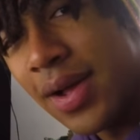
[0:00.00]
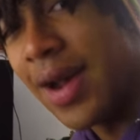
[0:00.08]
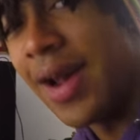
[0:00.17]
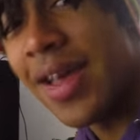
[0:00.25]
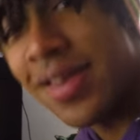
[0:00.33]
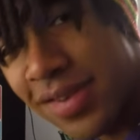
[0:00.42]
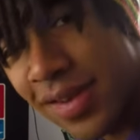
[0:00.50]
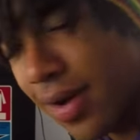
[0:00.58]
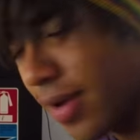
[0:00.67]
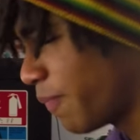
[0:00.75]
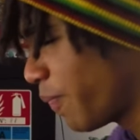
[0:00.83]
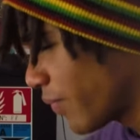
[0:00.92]
la selle
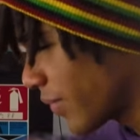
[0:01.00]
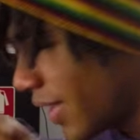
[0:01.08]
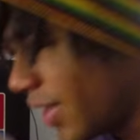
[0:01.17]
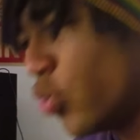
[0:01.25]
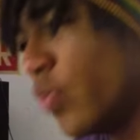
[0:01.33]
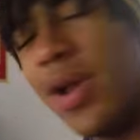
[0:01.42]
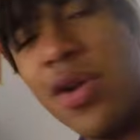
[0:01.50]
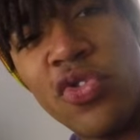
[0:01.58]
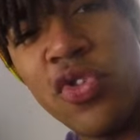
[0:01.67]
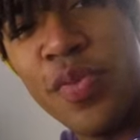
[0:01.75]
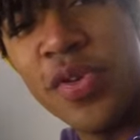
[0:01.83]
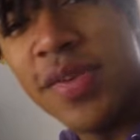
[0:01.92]
et tu balances
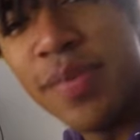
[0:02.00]
le petit